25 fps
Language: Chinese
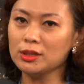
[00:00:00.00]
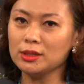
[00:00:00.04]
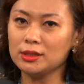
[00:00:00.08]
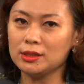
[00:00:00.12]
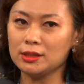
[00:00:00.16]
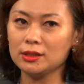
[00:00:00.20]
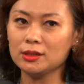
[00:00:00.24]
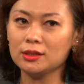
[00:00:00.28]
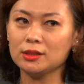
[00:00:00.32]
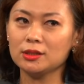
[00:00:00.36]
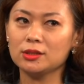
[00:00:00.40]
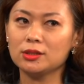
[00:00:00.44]
以，
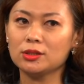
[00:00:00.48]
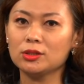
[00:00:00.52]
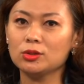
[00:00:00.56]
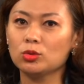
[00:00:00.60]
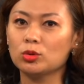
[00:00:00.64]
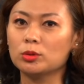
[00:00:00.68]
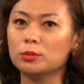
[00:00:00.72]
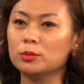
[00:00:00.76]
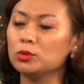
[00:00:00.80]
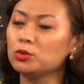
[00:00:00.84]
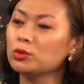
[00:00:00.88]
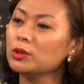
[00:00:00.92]
即使是
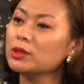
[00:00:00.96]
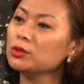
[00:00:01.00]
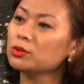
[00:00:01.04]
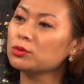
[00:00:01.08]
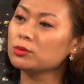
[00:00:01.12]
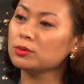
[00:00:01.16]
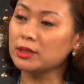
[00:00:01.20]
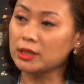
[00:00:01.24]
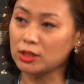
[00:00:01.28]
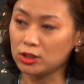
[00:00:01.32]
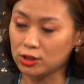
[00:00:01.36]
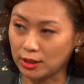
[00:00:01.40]
我们专注
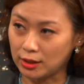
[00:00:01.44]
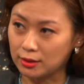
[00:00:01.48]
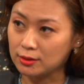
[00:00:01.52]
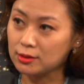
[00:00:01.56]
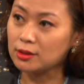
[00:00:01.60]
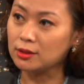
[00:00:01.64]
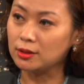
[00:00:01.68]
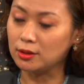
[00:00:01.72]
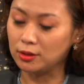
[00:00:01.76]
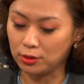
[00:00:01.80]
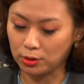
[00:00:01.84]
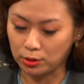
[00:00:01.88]
在长
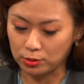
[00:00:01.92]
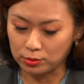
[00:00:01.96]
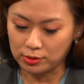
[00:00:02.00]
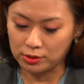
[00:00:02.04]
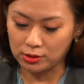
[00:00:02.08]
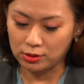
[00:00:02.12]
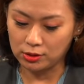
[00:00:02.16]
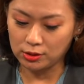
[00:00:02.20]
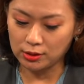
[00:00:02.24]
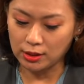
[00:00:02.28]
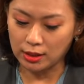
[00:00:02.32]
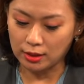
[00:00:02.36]
期的投
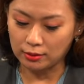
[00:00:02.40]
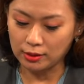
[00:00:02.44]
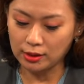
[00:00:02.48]
资上，